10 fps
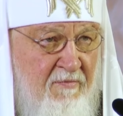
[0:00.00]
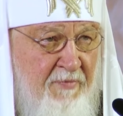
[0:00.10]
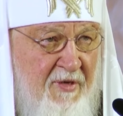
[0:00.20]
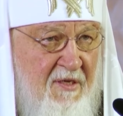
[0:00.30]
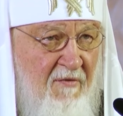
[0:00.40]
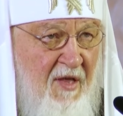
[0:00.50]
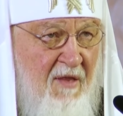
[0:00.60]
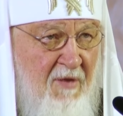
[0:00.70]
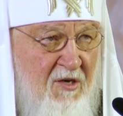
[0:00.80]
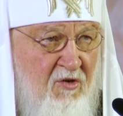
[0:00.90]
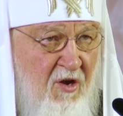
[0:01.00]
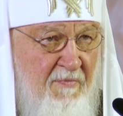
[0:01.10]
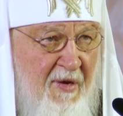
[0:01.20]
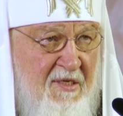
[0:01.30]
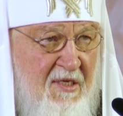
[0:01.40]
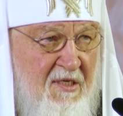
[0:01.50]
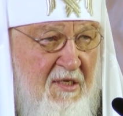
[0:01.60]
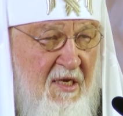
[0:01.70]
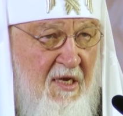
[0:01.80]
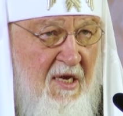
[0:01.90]
представляло большую
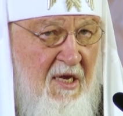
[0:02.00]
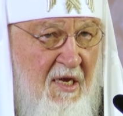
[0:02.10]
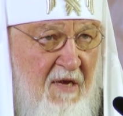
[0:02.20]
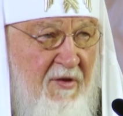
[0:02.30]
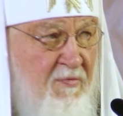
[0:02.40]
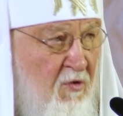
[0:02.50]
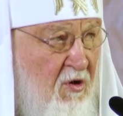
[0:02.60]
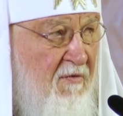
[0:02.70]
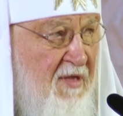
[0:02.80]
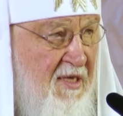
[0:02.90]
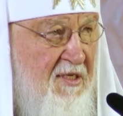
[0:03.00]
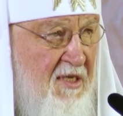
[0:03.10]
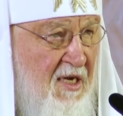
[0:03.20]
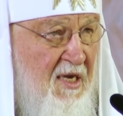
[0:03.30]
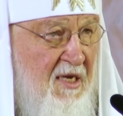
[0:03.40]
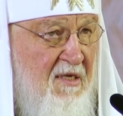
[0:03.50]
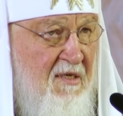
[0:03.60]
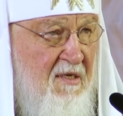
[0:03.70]
опасность. И ведь многого достигли.